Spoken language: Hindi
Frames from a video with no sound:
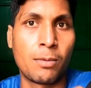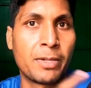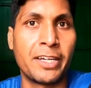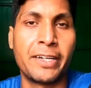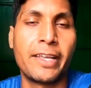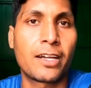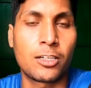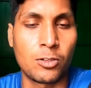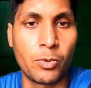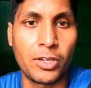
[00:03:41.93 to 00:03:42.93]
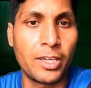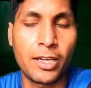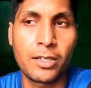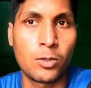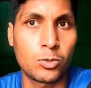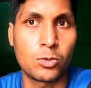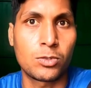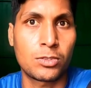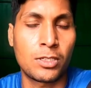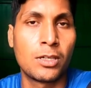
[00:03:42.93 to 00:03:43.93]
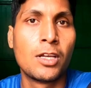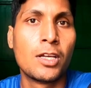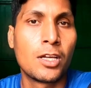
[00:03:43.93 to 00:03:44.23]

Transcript: अपना इंडिया का तो वही है नौ सौ से